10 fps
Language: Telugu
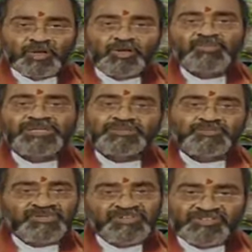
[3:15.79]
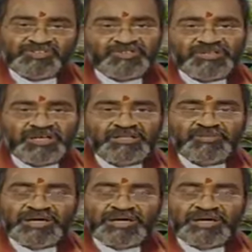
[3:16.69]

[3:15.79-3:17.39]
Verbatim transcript: ధనుర్మాసం ప్రవేశిస్తుంది అది